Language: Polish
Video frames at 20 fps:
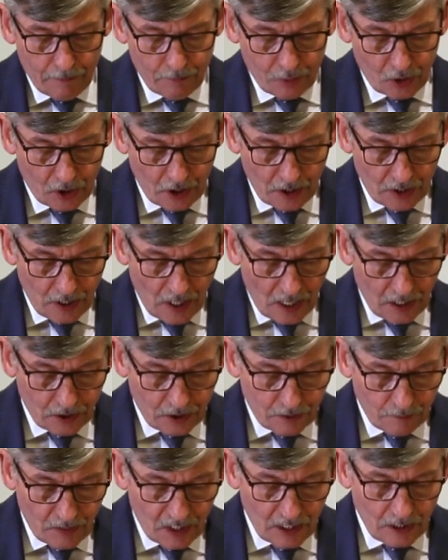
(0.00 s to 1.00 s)

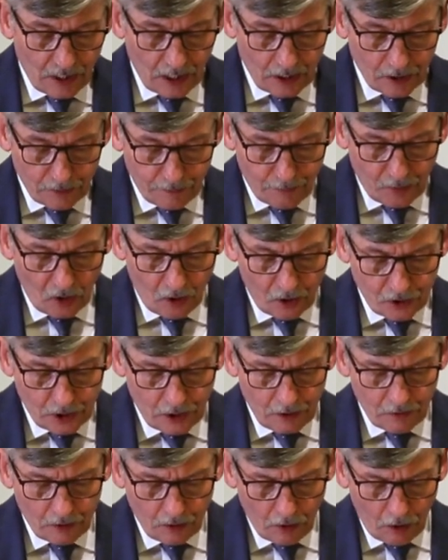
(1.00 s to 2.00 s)
przynieś mi też
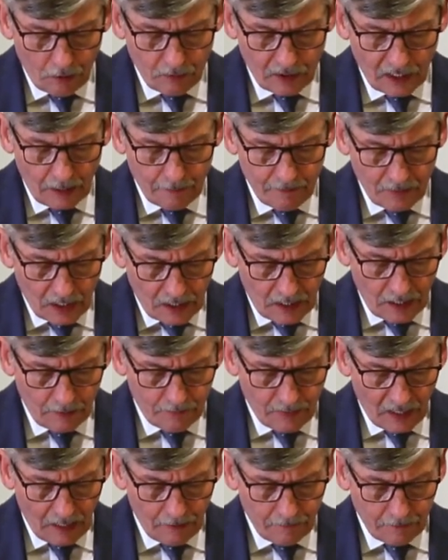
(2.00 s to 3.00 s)
proszę krągiem
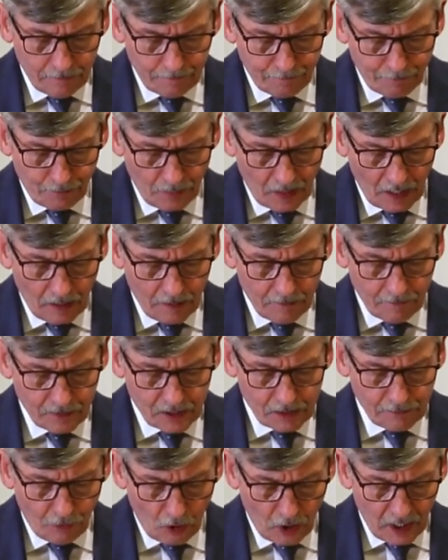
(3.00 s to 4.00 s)
chleba w
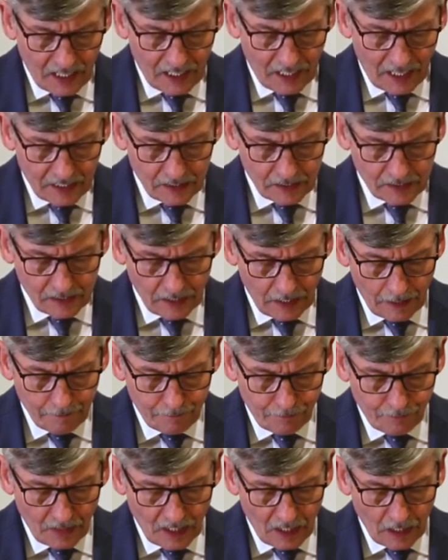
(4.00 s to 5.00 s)
swoje ręce.
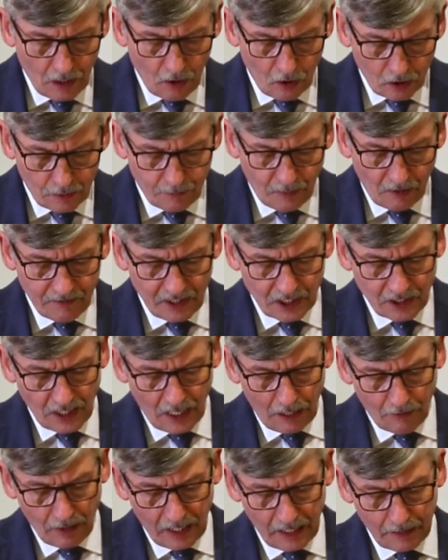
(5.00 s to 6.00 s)
I
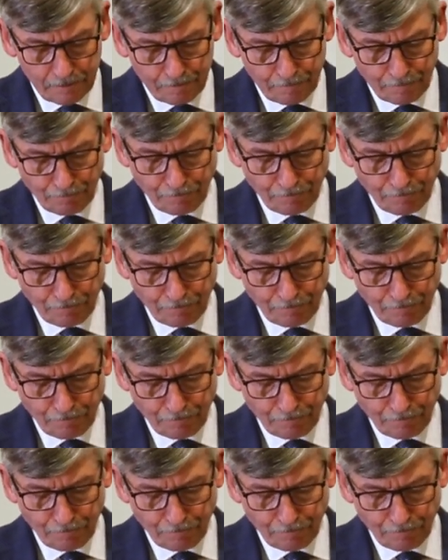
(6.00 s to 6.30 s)
odpowiedziała,